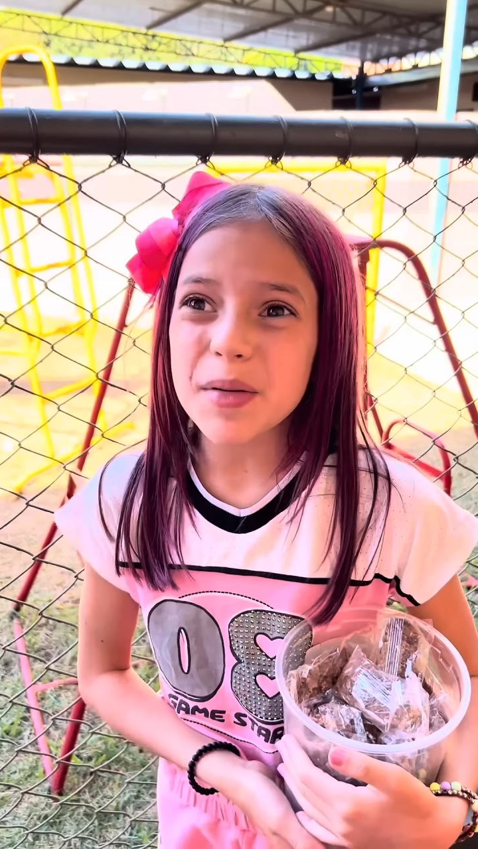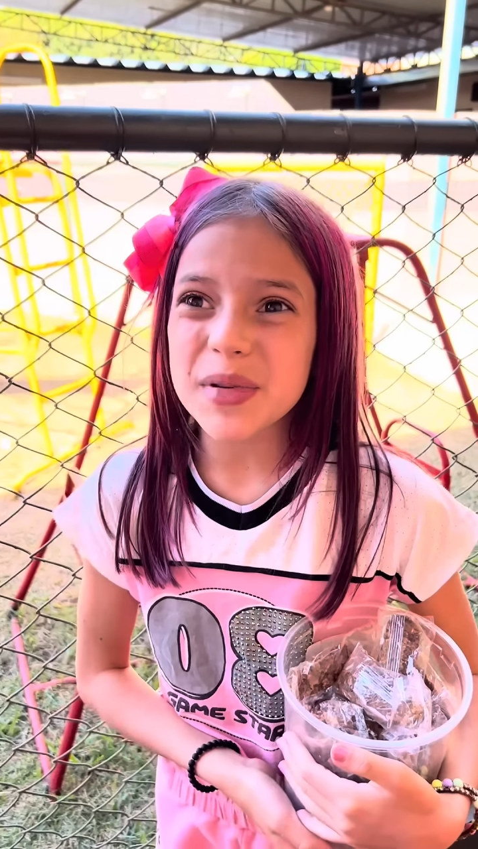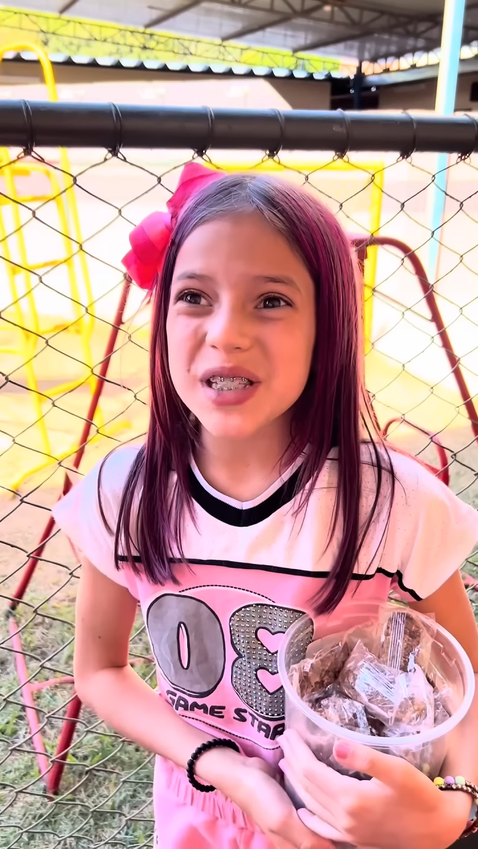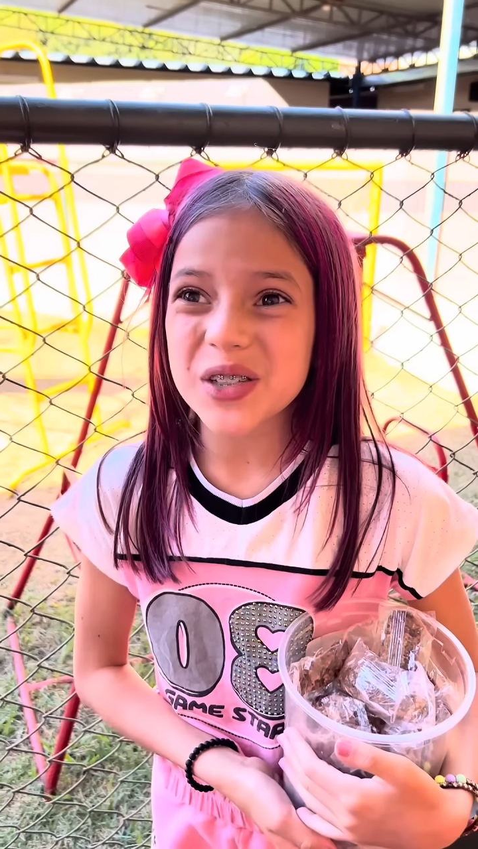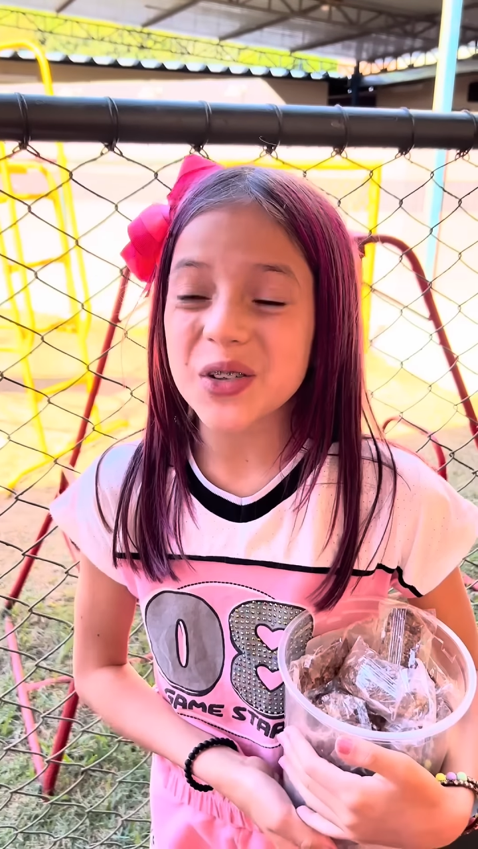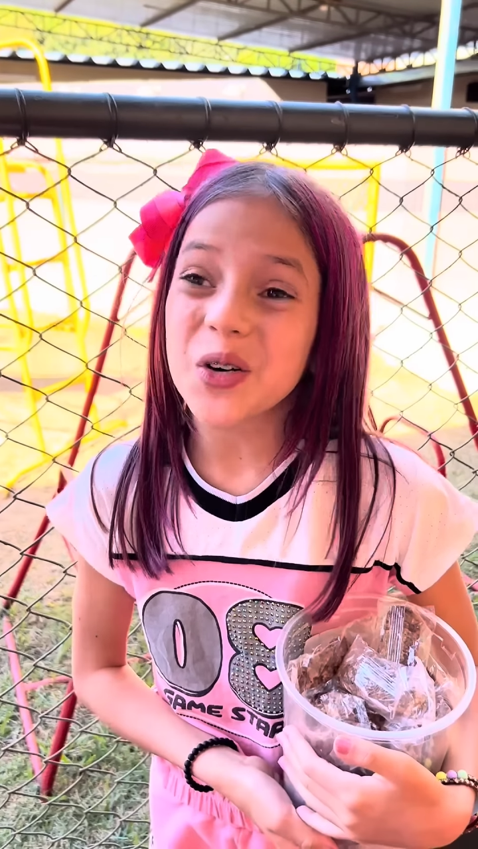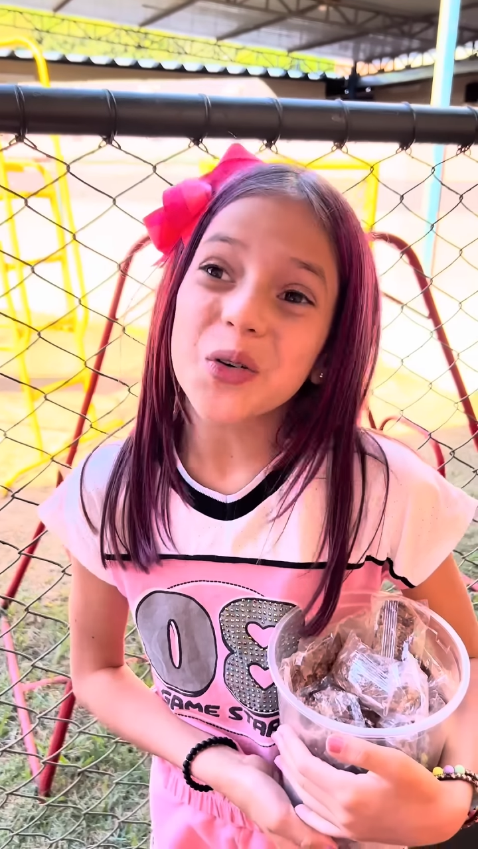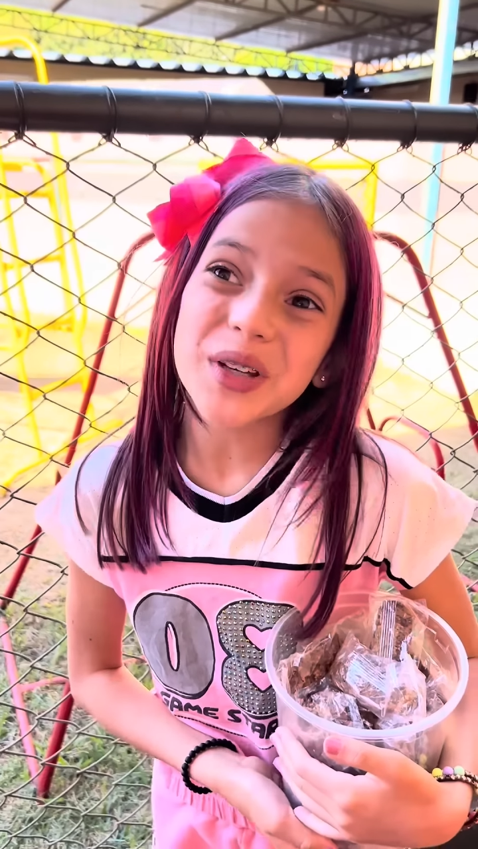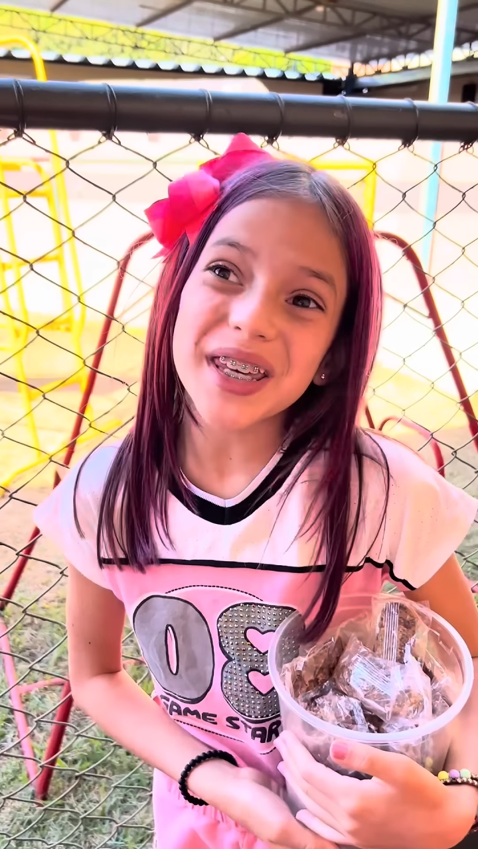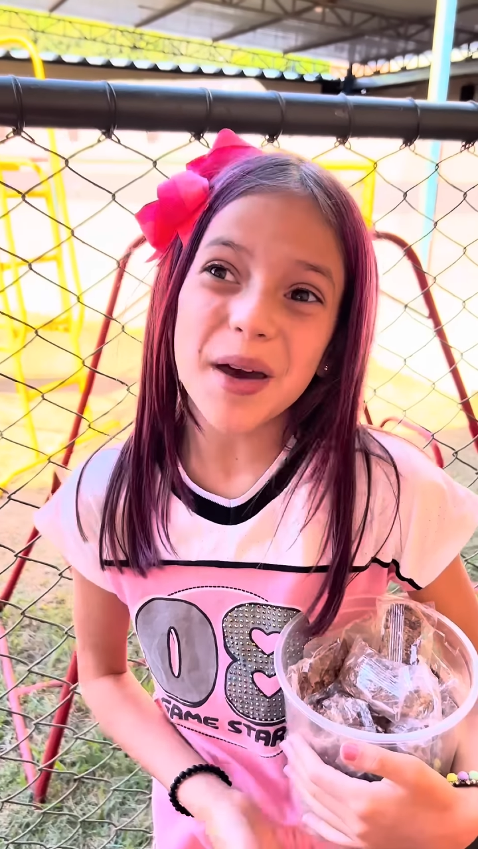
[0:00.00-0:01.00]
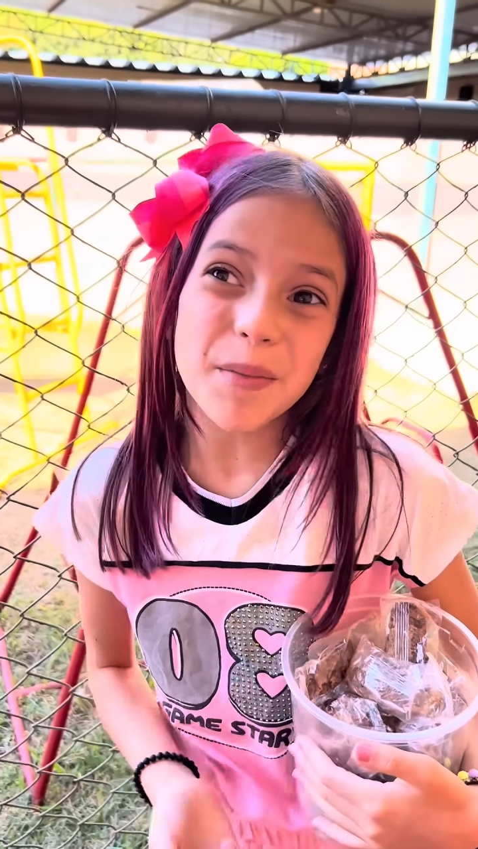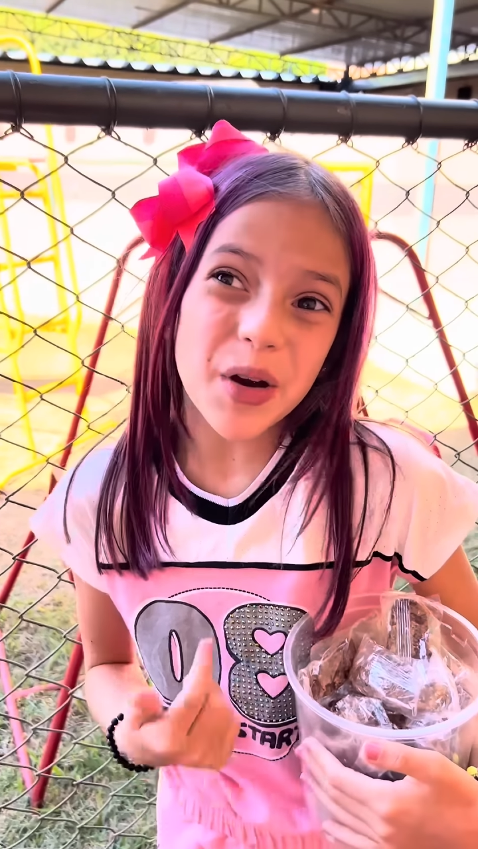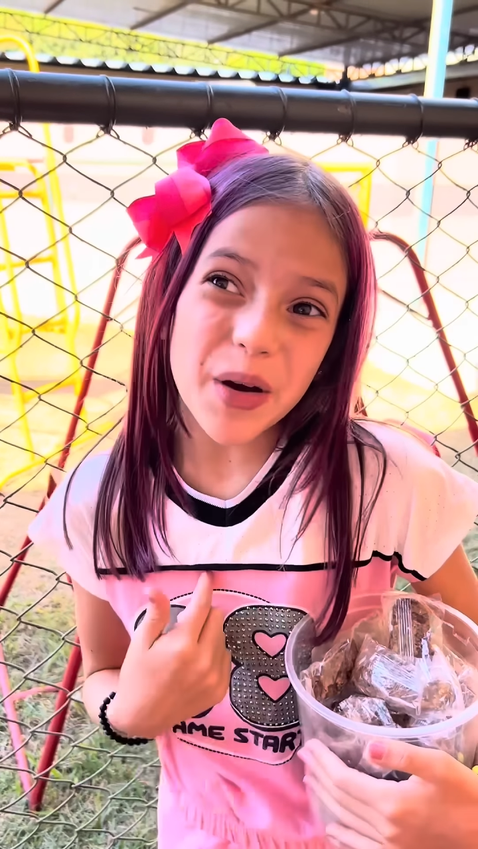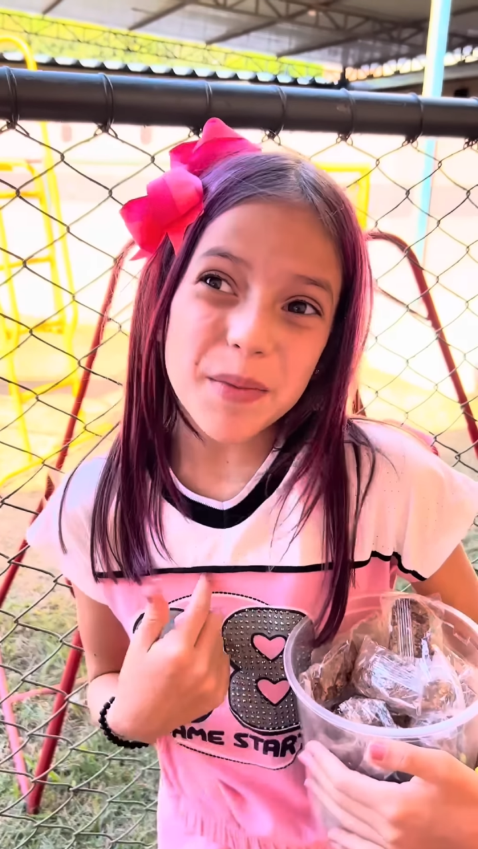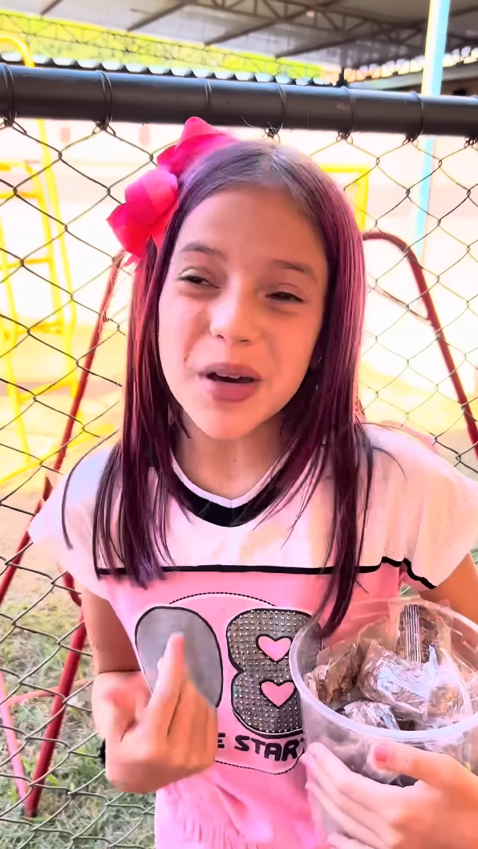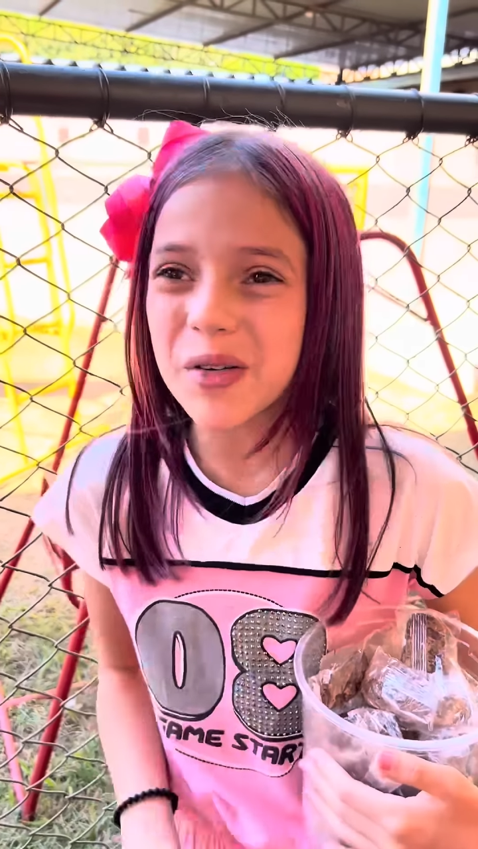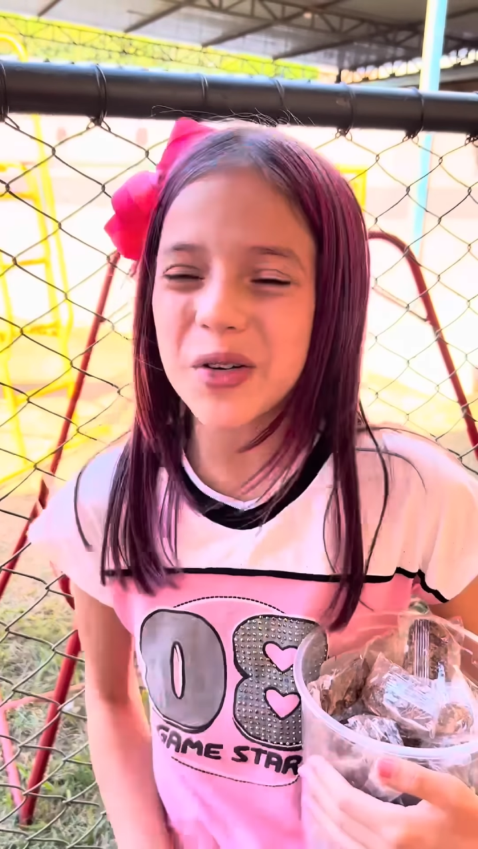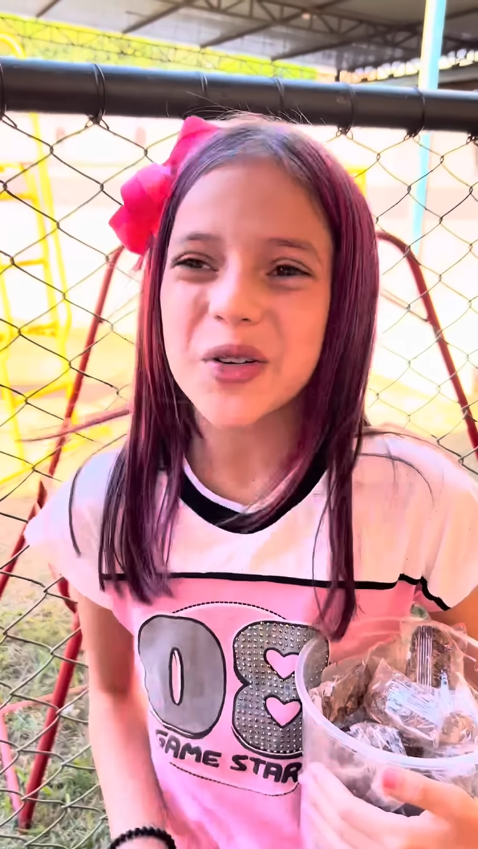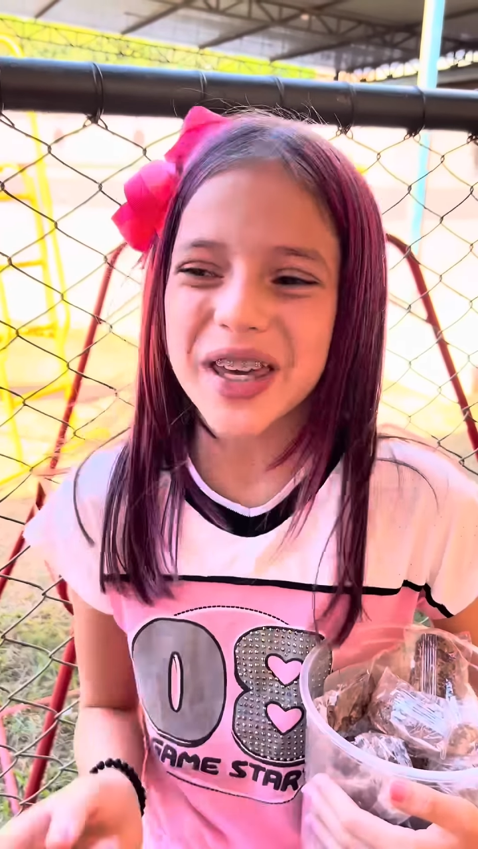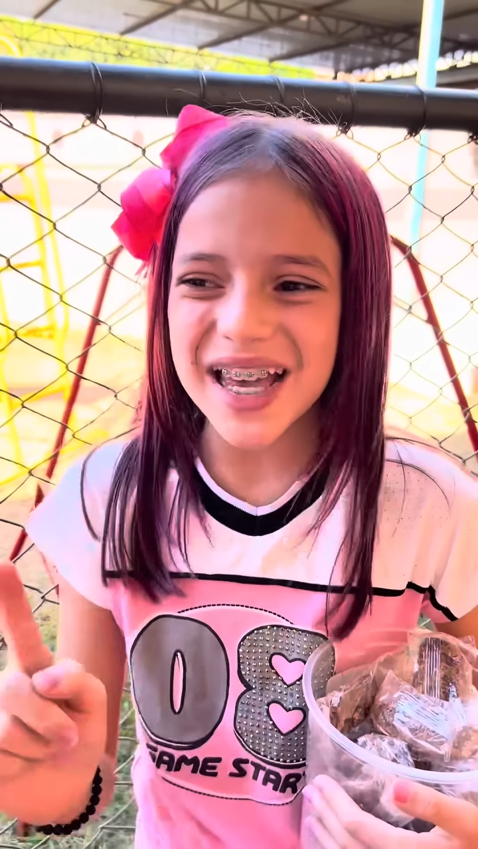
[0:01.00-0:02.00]
me ensinou o que é meu é meu e
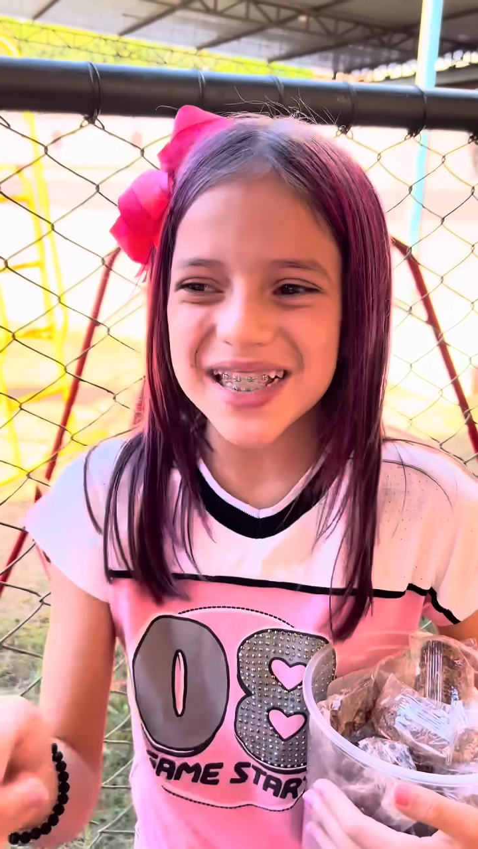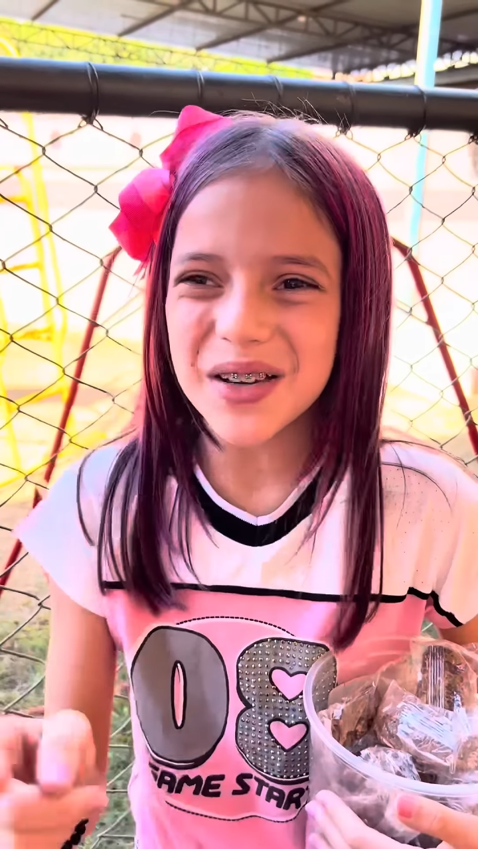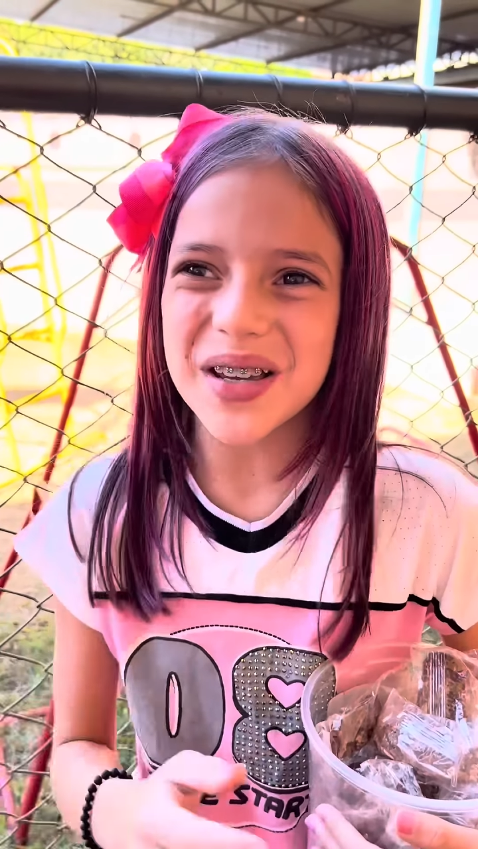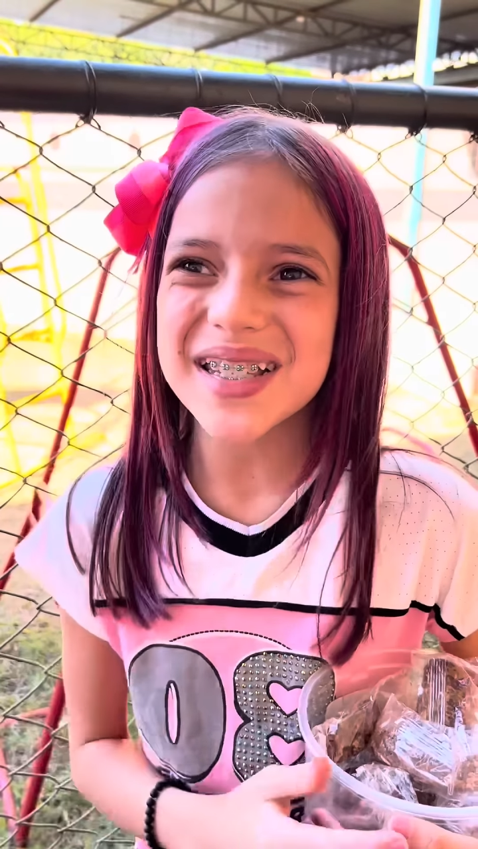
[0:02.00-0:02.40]
o que é seu é